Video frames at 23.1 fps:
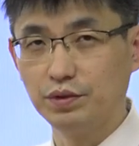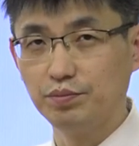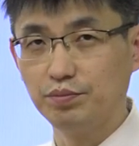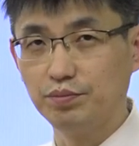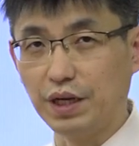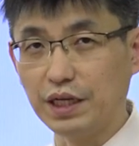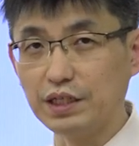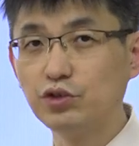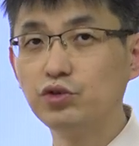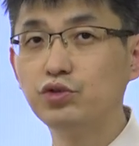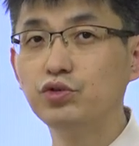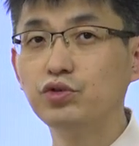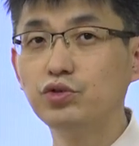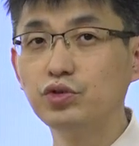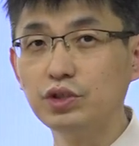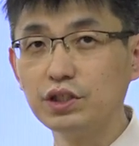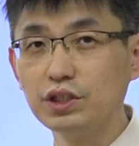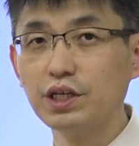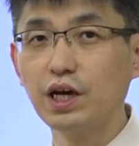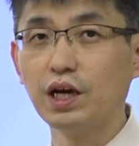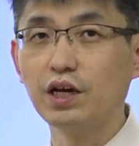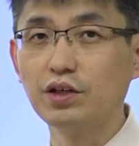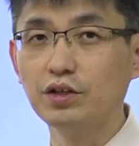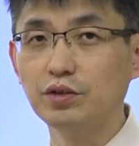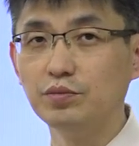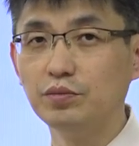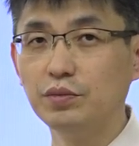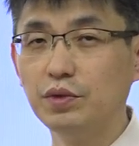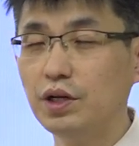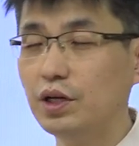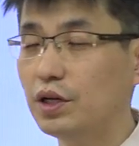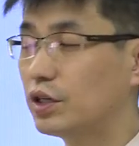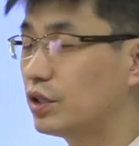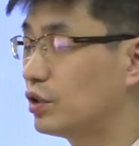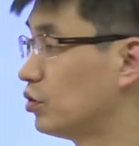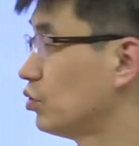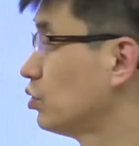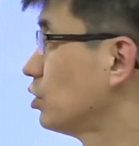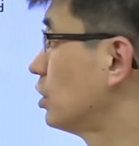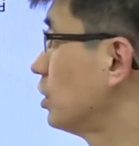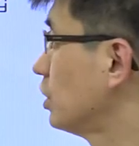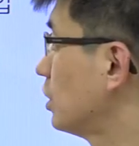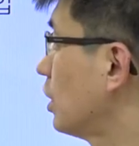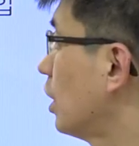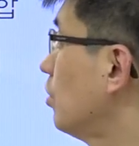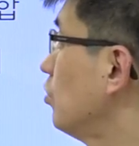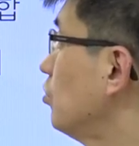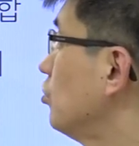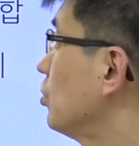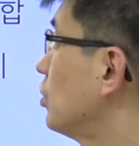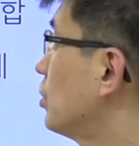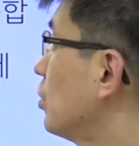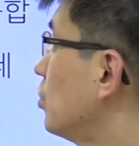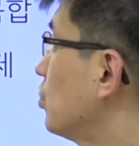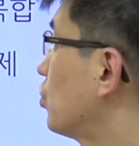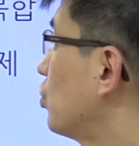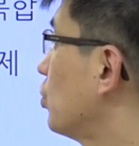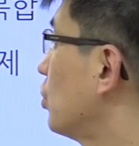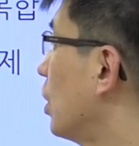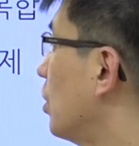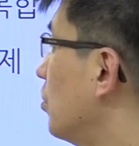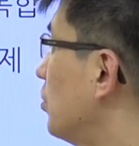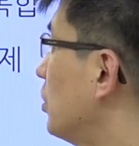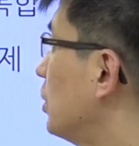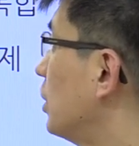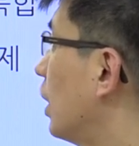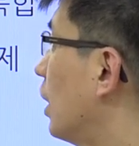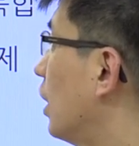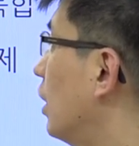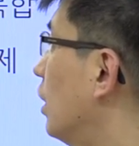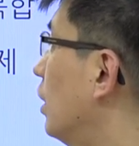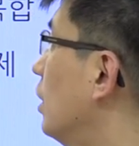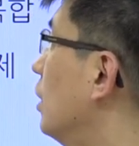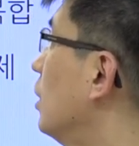맞출 수 있게끔 그런 시사 문제를 또 냅니다.